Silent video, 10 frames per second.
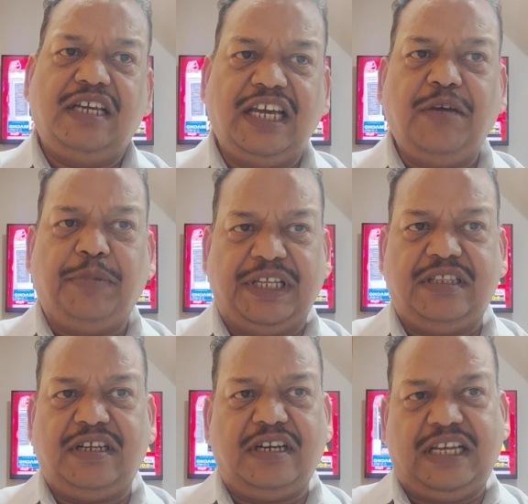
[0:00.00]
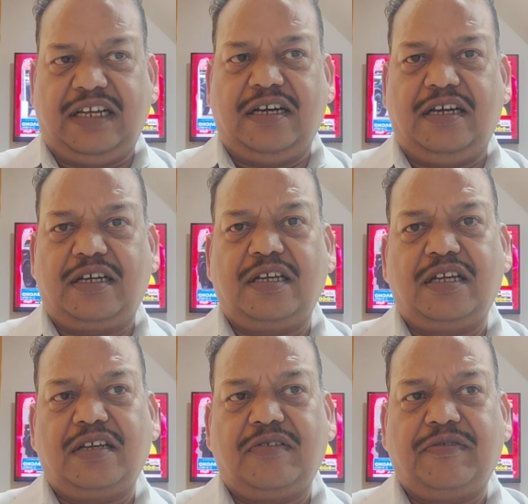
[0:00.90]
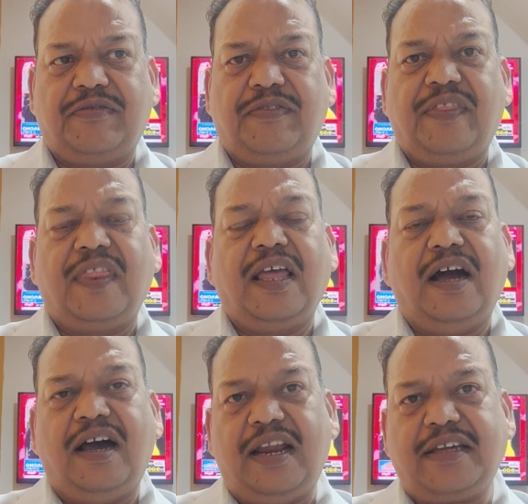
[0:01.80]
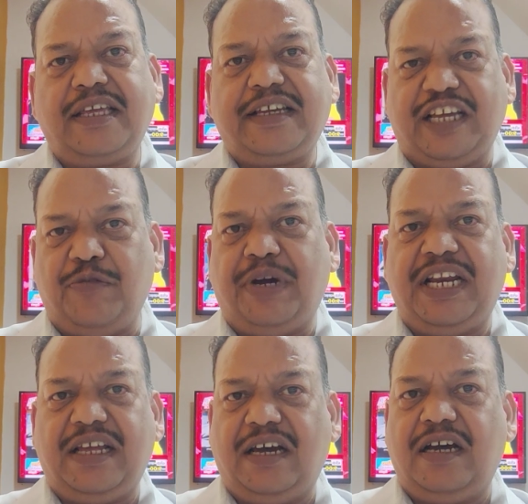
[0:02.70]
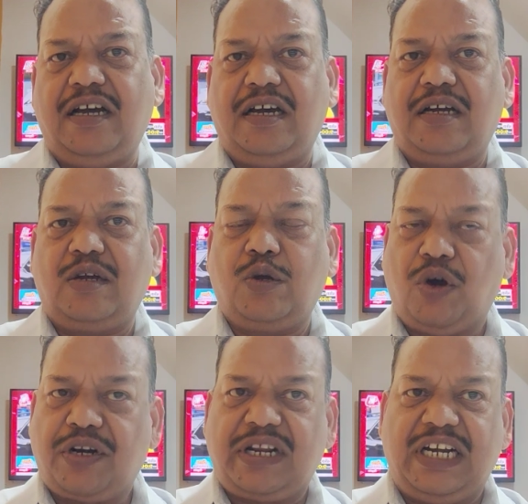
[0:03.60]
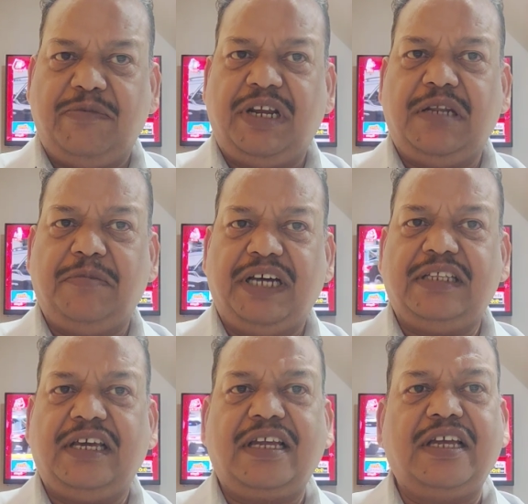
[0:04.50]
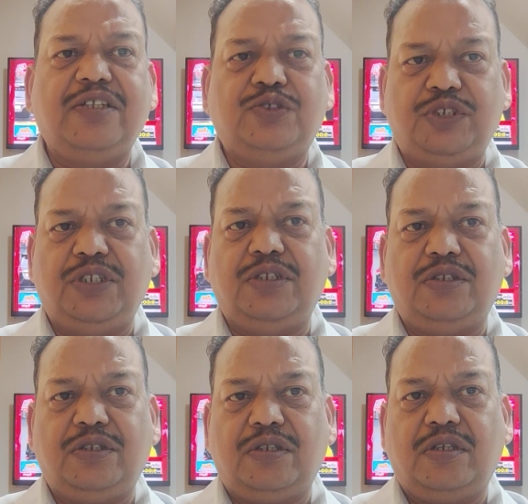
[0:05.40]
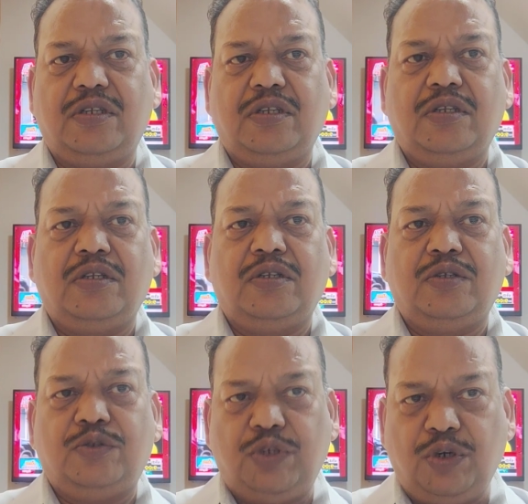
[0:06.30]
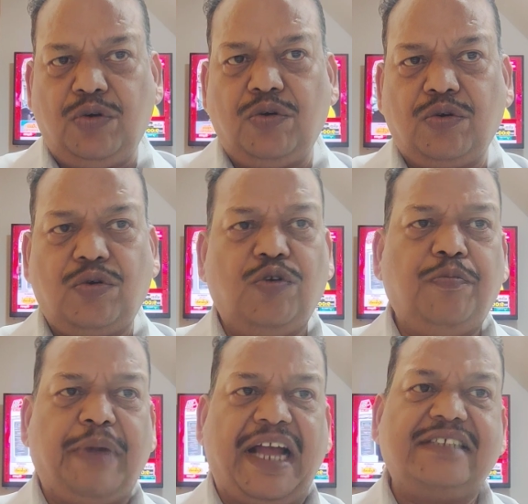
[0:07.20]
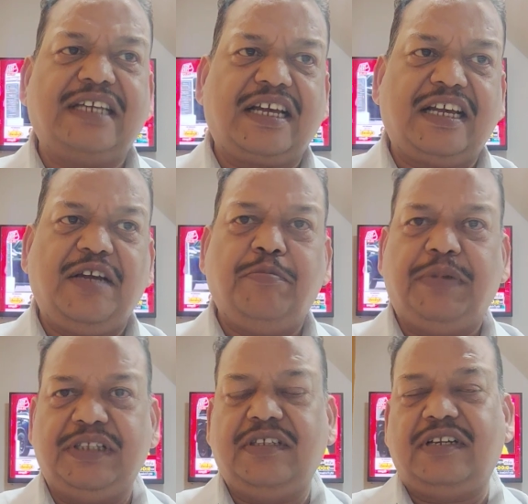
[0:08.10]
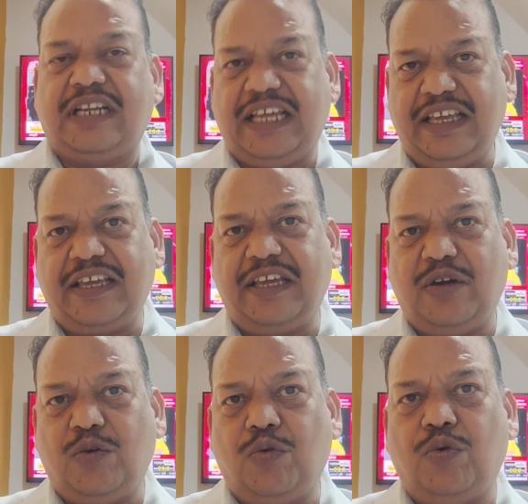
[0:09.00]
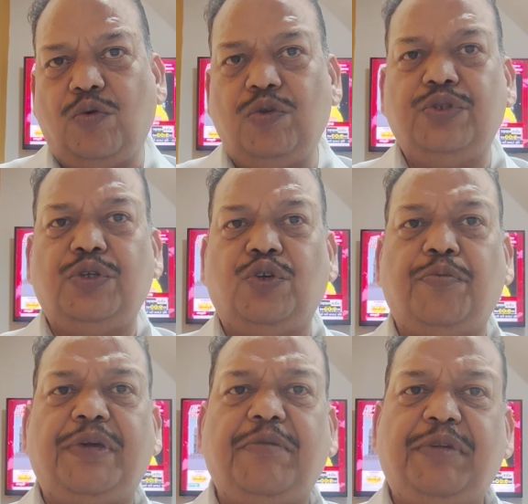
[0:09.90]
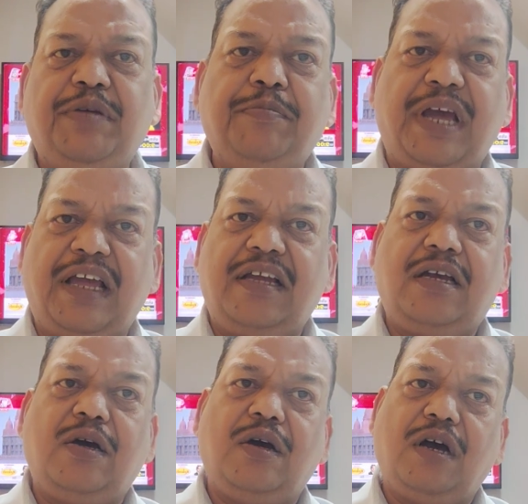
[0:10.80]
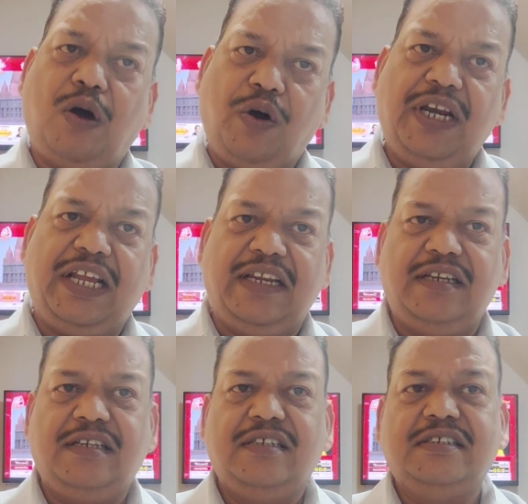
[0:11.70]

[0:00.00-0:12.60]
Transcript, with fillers: यही बेहतर रहेगा हालांकि कई बार यहां गौर करने वाली बात है कि जिन दिनों को बैंक शाखाएं बंद रहेंगी उन दिनों में भी बैंक ऑनलाइन